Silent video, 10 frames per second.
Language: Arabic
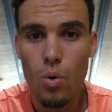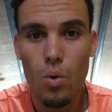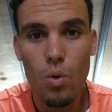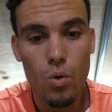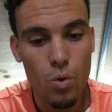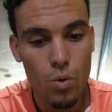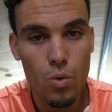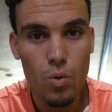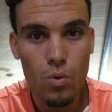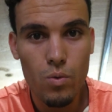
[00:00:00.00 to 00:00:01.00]

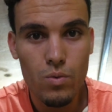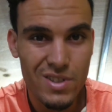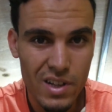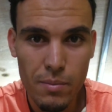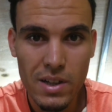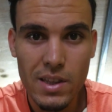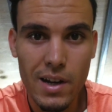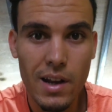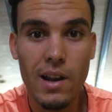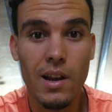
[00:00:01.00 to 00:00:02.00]
ونشري
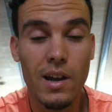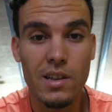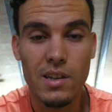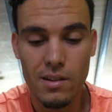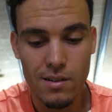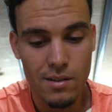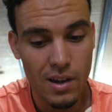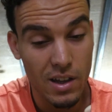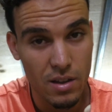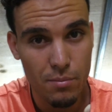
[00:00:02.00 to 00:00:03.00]
ماتيريال اللي غادي
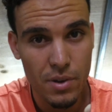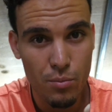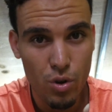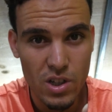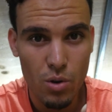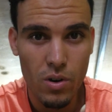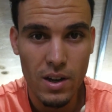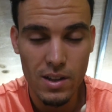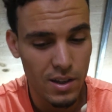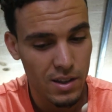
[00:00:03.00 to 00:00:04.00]
نقدم به محتوى
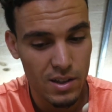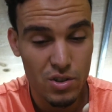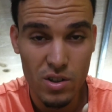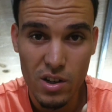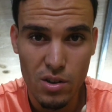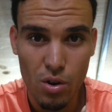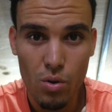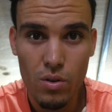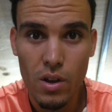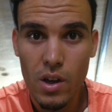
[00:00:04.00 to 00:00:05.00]
انا غادي نشري
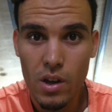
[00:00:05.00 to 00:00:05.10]
درون